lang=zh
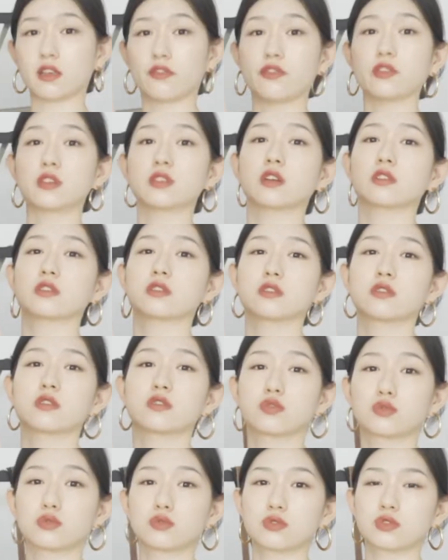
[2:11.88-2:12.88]
也非常适合
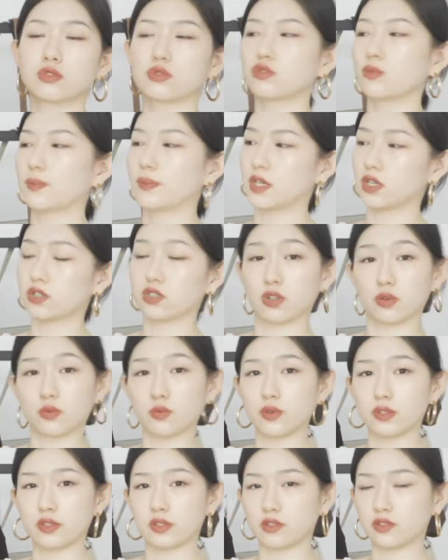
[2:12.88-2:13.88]
初秋，就比较沉
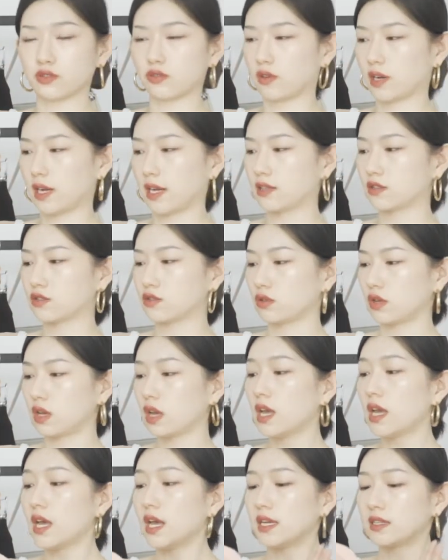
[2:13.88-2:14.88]
稳的那种感觉。
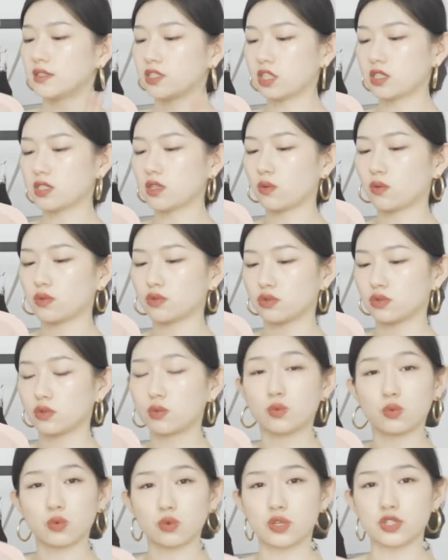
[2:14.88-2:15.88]
这件我觉得
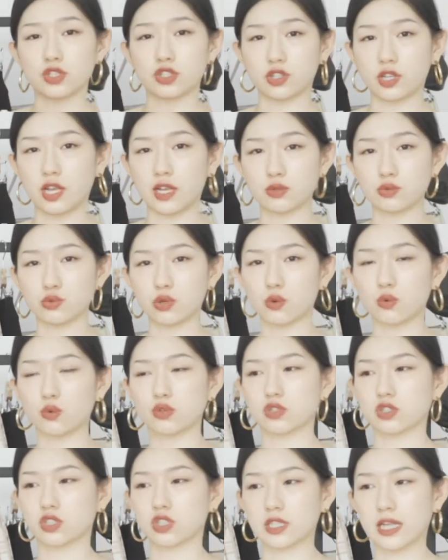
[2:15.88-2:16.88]
无论是单穿或
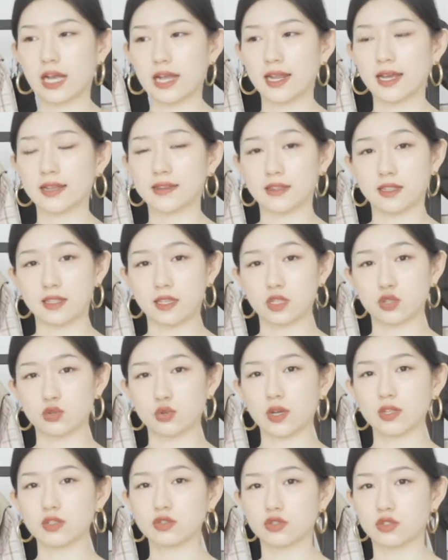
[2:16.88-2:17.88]
者是拿来叠
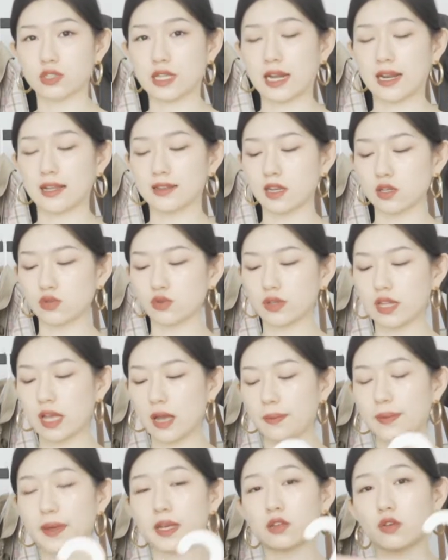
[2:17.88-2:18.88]
穿，就是拿来当做
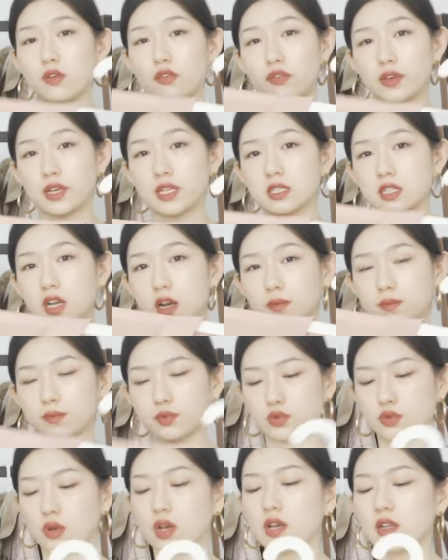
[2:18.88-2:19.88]
搭配都非常不
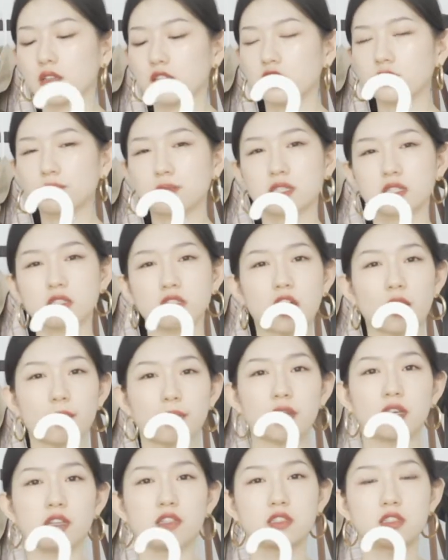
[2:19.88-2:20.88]
错，特别是搭
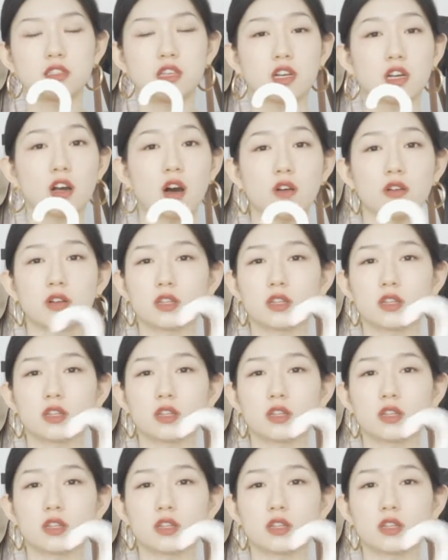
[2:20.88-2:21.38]
配一些高